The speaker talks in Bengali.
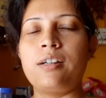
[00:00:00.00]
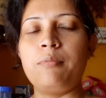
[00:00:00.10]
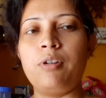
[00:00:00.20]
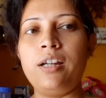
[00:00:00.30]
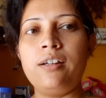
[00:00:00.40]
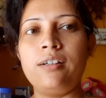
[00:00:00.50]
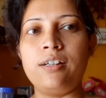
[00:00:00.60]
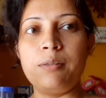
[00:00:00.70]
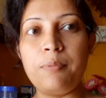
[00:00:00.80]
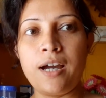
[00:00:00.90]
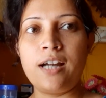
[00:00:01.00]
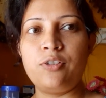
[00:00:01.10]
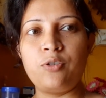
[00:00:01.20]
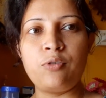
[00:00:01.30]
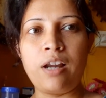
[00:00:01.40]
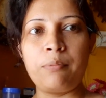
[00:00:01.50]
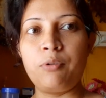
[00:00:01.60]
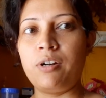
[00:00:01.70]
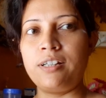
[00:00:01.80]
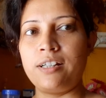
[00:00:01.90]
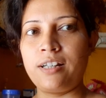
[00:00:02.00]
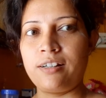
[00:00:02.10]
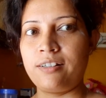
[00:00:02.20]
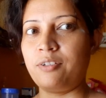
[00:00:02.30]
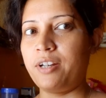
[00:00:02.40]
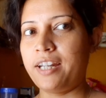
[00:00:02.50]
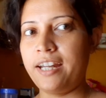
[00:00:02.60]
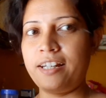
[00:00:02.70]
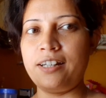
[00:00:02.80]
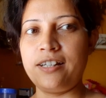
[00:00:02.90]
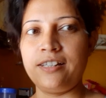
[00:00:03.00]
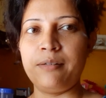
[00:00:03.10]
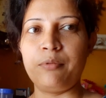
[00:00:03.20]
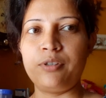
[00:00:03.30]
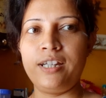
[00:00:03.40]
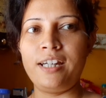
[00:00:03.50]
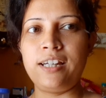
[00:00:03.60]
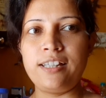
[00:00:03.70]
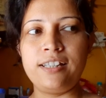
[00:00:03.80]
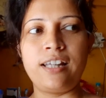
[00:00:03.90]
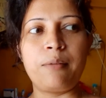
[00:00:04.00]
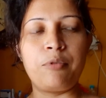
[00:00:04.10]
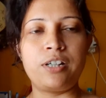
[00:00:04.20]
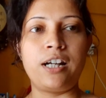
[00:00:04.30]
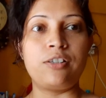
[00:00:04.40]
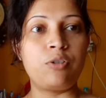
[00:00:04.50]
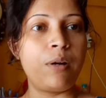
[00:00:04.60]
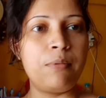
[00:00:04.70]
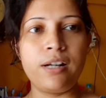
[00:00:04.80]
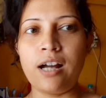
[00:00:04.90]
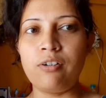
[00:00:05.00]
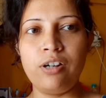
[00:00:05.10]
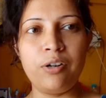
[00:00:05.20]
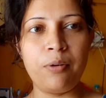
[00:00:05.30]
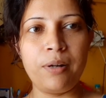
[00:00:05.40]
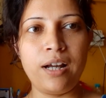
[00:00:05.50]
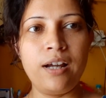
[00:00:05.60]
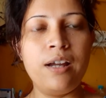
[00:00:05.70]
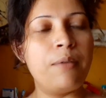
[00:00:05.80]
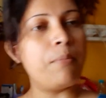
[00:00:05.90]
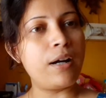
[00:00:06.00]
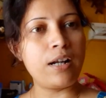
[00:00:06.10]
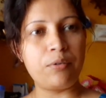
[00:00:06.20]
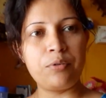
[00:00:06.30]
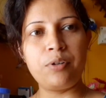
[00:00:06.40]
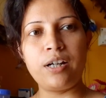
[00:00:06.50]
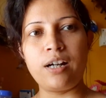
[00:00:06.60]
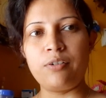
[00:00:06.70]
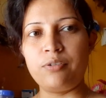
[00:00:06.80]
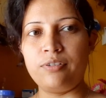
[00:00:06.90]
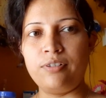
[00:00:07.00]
কি বলে এই যে পেঁয়াজ রসুন লাগবে ওগুলো ঠিকঠাক করে কেটে টেটে দেবো ঠিক আছে তারপর সে কাজে সবাই মিলে না করলে হবে না মা ঠাকুর করে কারণ